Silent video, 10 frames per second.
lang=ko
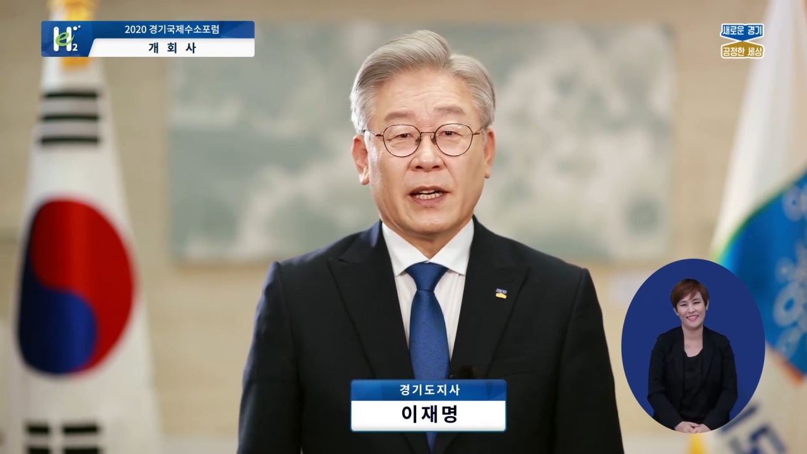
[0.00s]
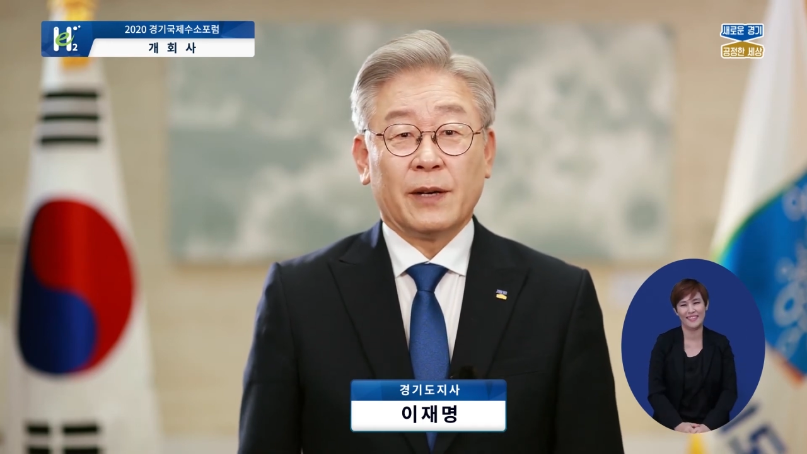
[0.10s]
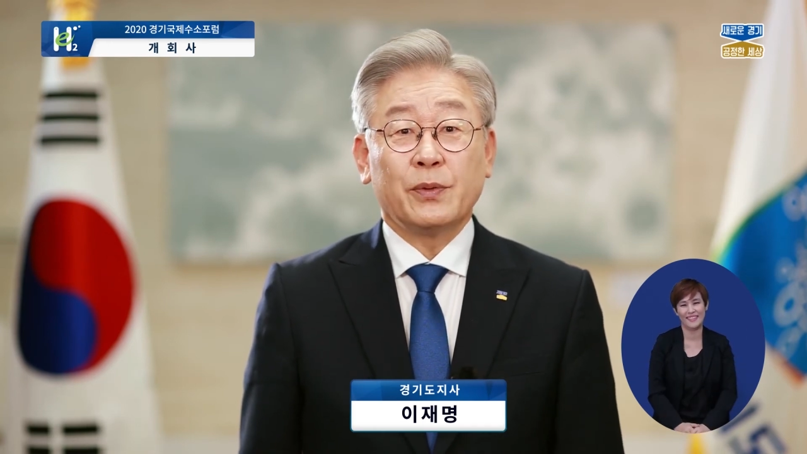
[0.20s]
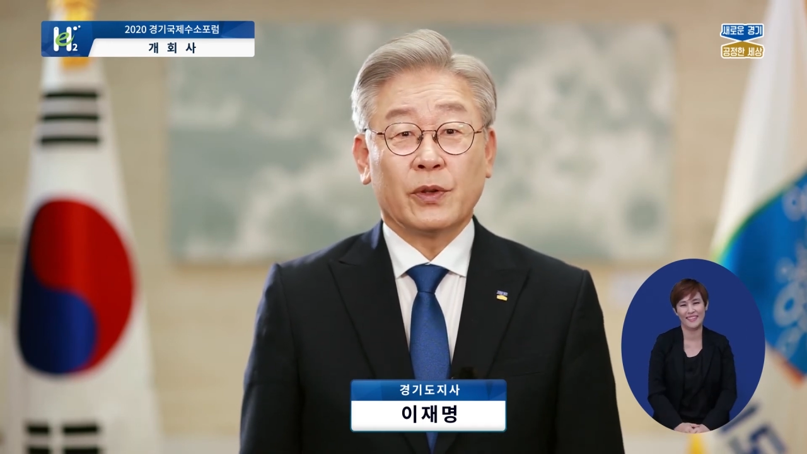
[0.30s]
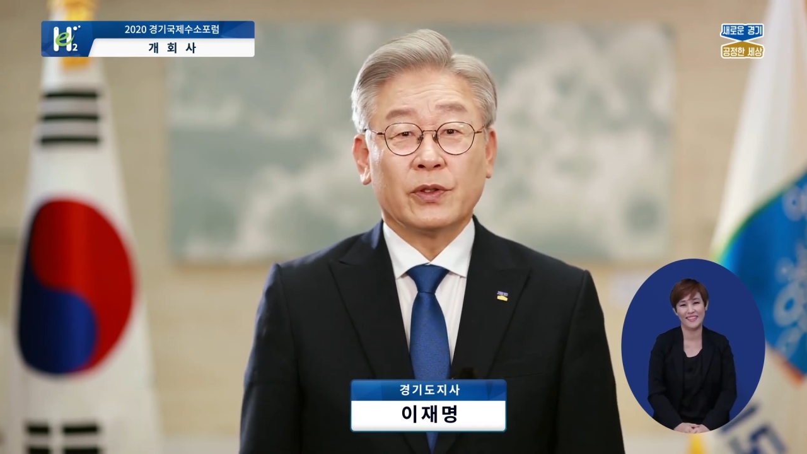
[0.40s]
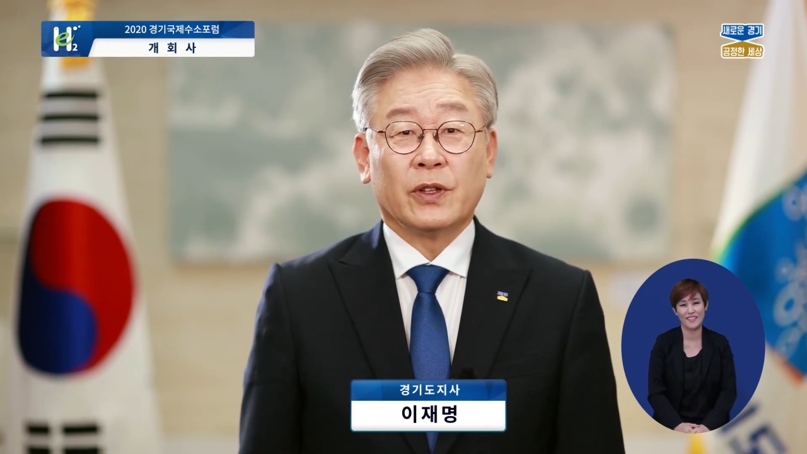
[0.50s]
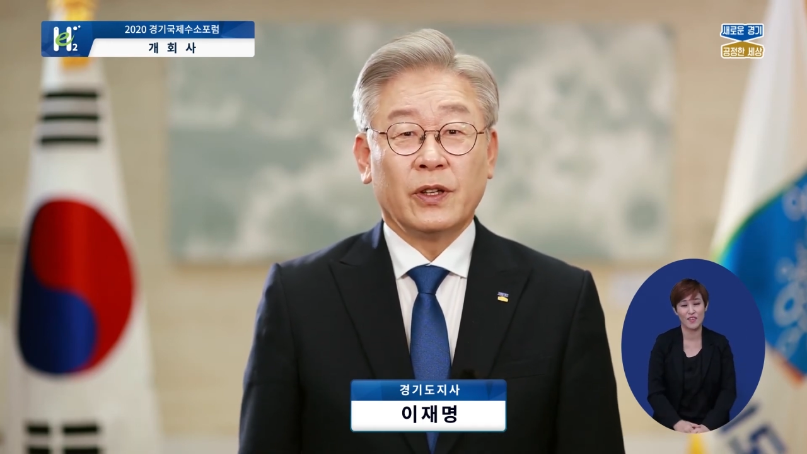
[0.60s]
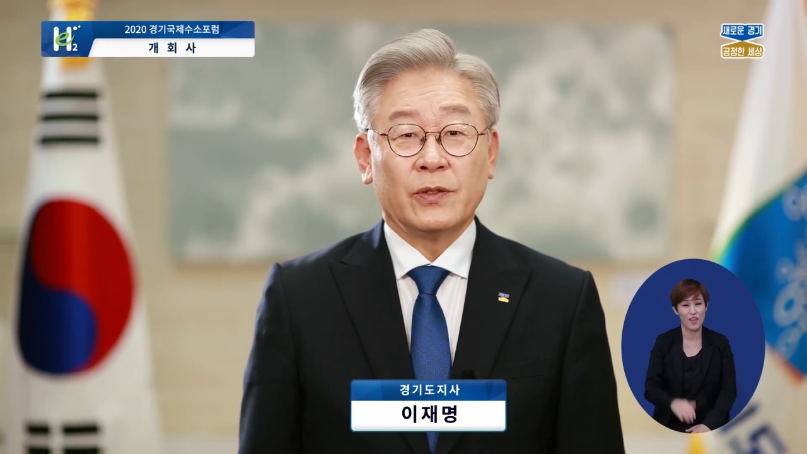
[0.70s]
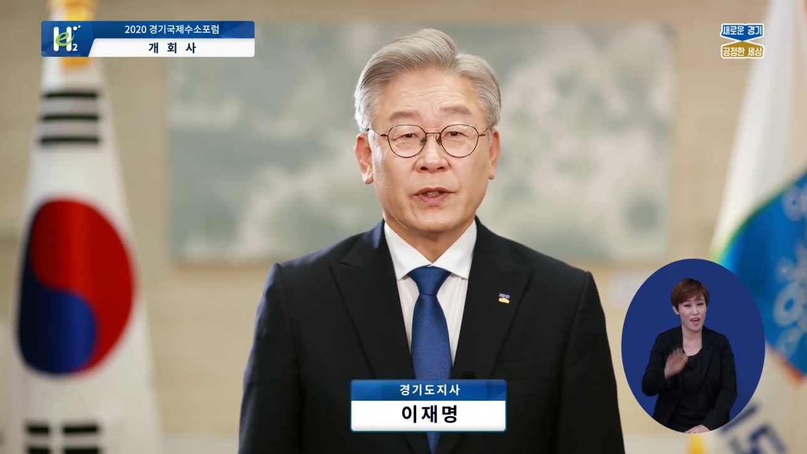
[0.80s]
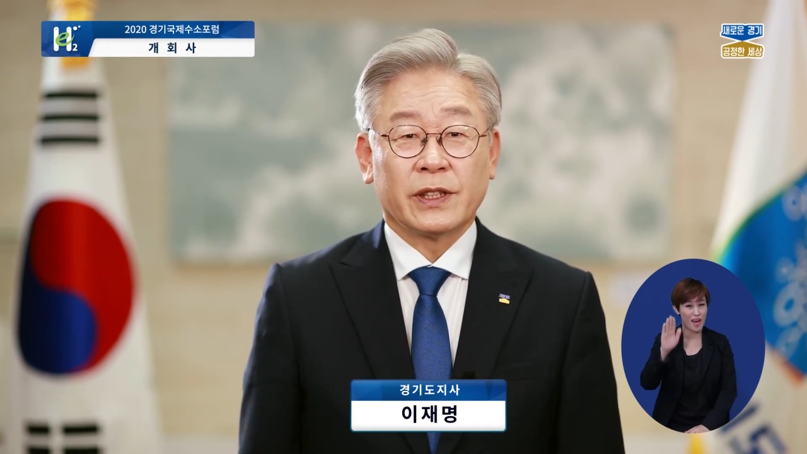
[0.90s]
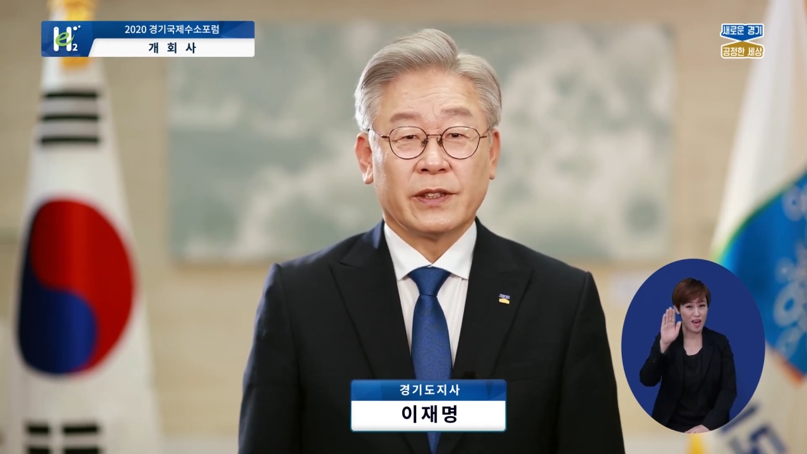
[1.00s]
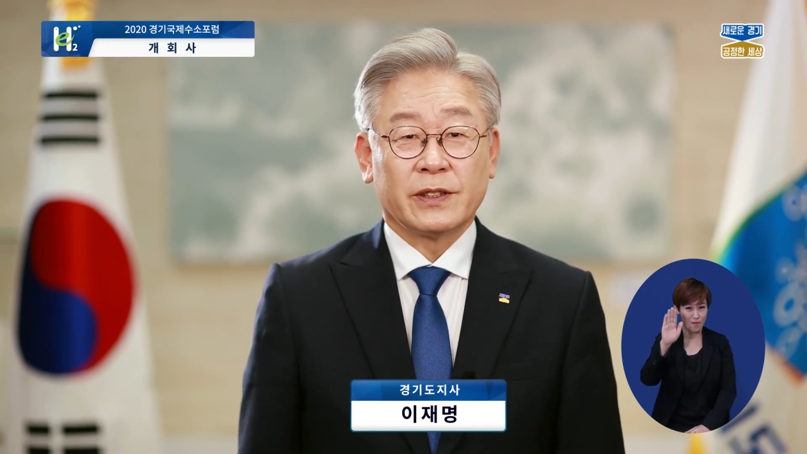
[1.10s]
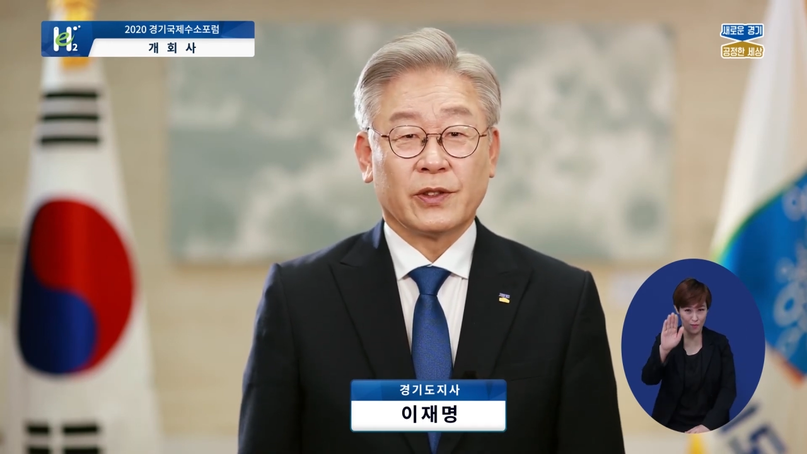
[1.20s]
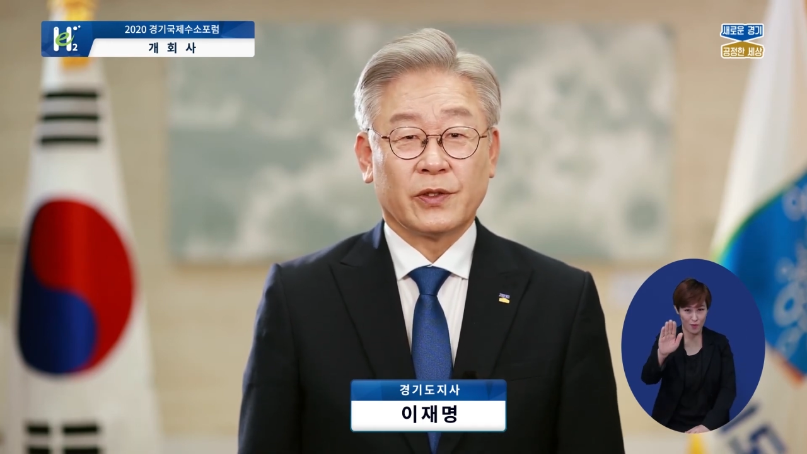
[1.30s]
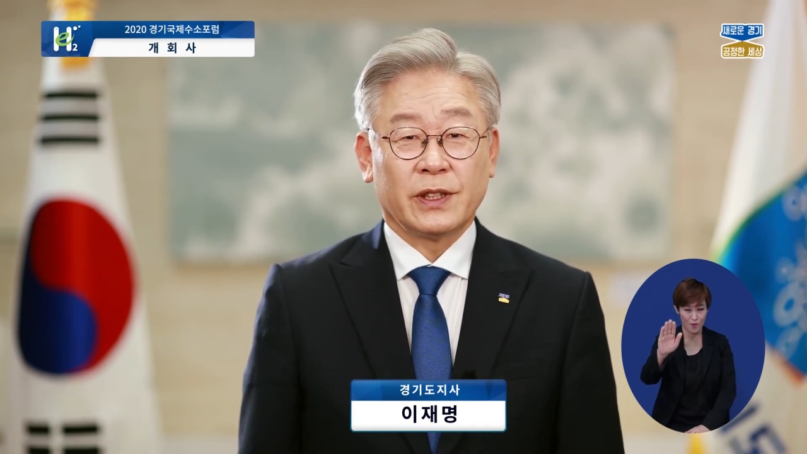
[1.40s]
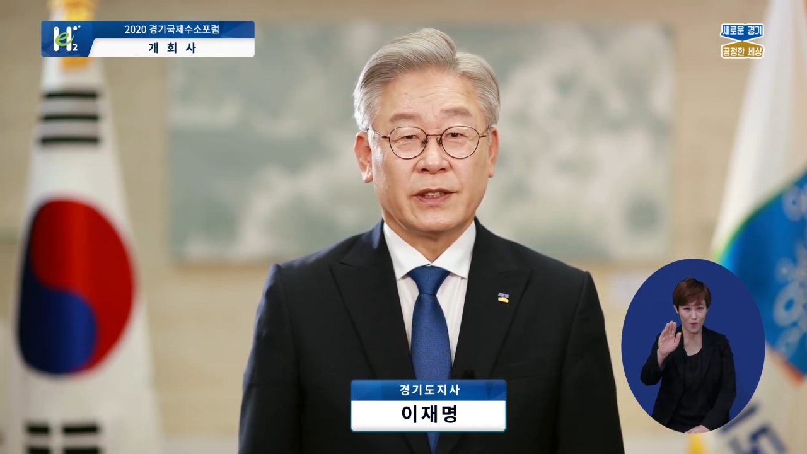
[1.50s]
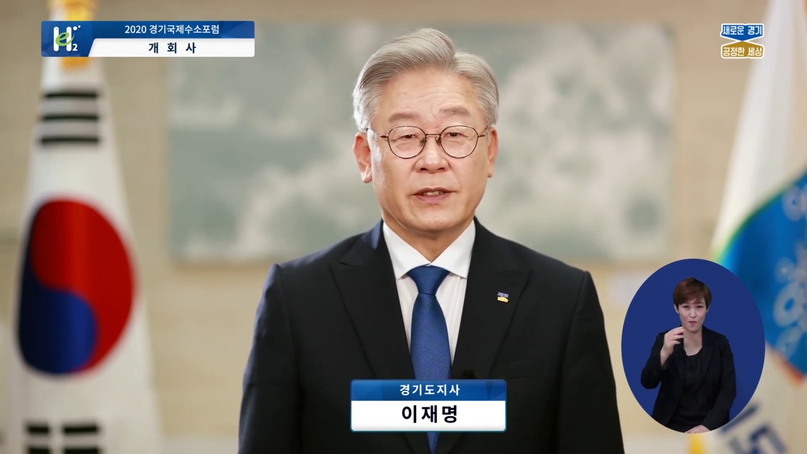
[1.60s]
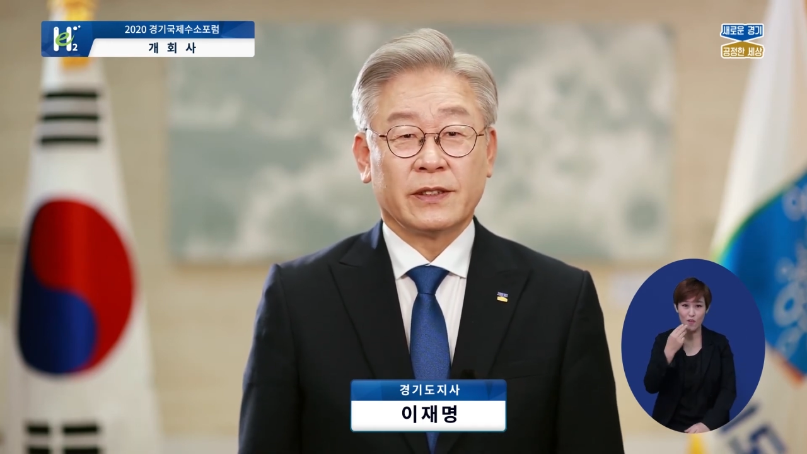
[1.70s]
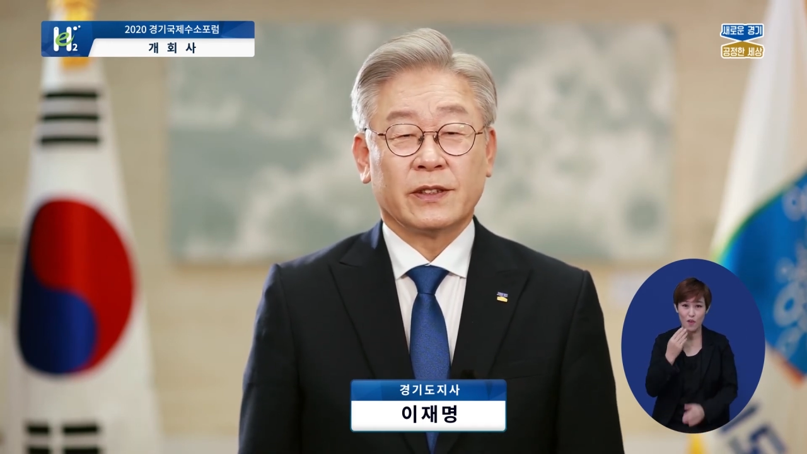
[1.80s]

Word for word: 앞으로도 우리 경기도는